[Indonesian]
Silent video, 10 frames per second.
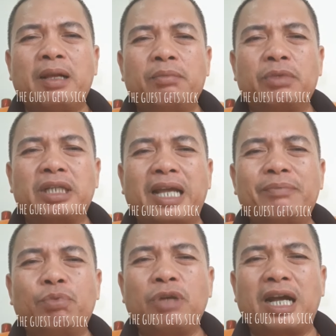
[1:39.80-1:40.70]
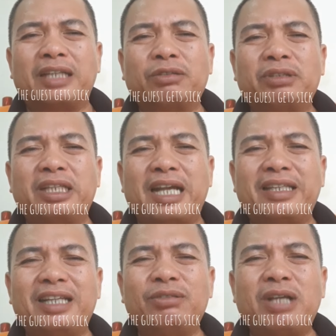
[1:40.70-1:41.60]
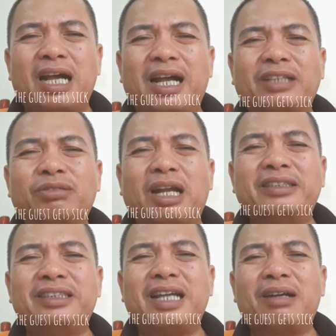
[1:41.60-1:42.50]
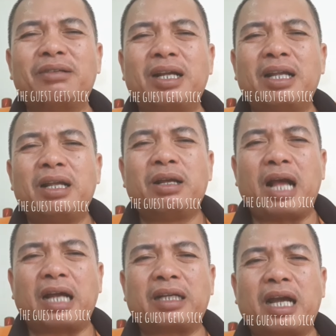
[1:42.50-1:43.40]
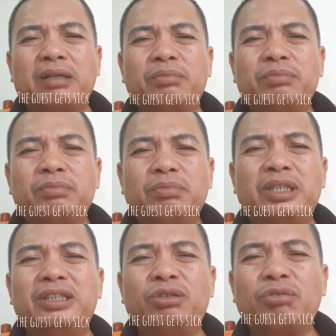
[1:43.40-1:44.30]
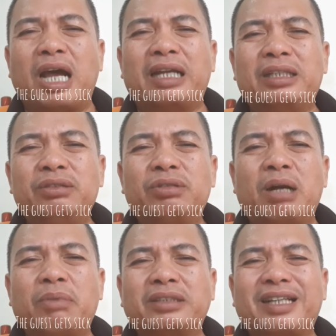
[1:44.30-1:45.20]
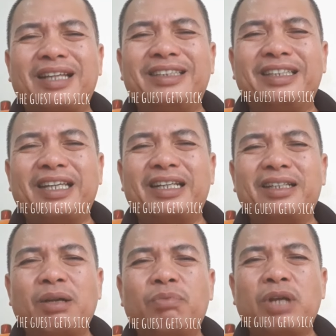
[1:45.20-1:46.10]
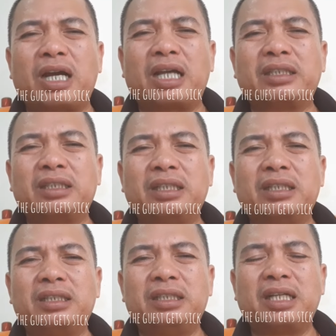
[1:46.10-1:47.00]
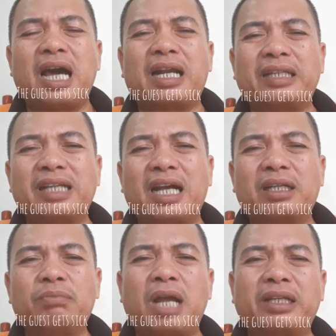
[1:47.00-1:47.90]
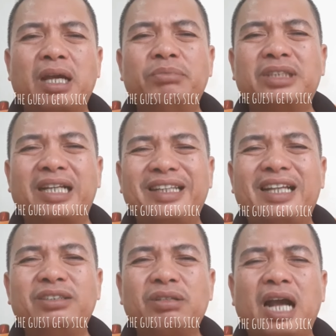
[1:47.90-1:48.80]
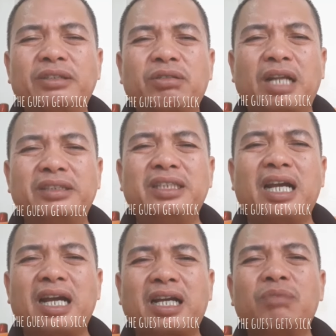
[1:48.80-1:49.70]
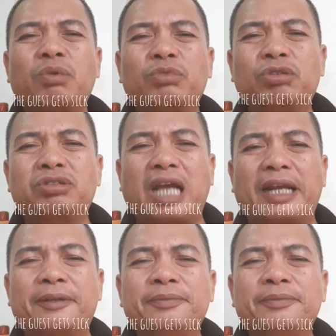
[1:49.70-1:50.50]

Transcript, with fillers: Mengenai pulang atau tidaknya juga asuransi yang akan menentukan juga masalah tiket kepulangan ke negaranya ke Belanda misalnya juga asuransi yang akan memutuskan